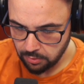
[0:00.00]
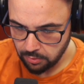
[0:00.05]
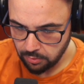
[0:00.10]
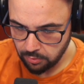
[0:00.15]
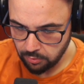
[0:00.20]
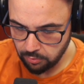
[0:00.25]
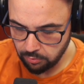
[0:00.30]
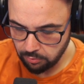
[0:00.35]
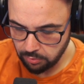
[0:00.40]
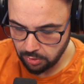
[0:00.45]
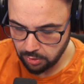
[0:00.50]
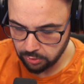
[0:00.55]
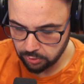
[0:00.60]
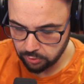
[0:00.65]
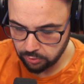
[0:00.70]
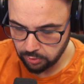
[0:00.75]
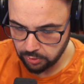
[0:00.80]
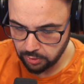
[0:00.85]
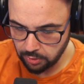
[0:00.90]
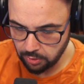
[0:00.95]
un
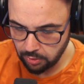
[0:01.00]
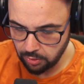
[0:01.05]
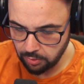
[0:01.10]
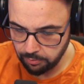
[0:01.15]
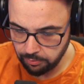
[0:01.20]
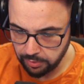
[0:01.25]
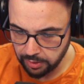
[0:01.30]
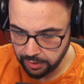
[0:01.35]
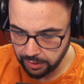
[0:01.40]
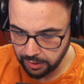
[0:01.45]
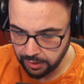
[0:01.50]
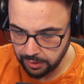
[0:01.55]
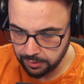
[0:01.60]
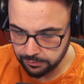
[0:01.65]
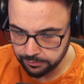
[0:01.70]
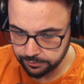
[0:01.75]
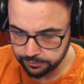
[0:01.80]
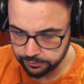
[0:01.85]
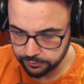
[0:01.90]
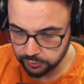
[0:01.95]
botto di roba, raga.
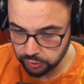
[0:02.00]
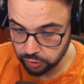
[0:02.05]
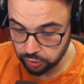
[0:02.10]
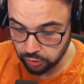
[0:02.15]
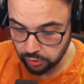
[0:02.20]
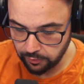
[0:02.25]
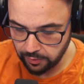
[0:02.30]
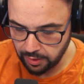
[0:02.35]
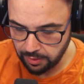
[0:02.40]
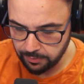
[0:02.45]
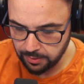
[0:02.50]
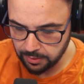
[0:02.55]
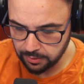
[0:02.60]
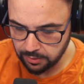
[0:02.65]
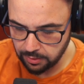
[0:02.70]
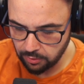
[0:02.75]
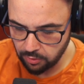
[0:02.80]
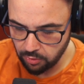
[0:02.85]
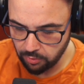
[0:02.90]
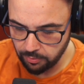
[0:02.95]
Non so
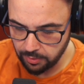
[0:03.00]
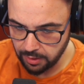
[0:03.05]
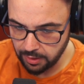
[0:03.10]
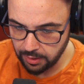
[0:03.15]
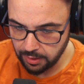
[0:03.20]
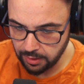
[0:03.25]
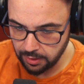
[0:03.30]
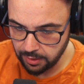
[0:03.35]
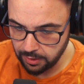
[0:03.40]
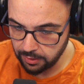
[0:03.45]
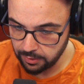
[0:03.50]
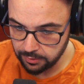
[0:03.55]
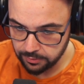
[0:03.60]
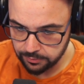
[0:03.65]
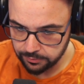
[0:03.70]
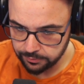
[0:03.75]
veramente come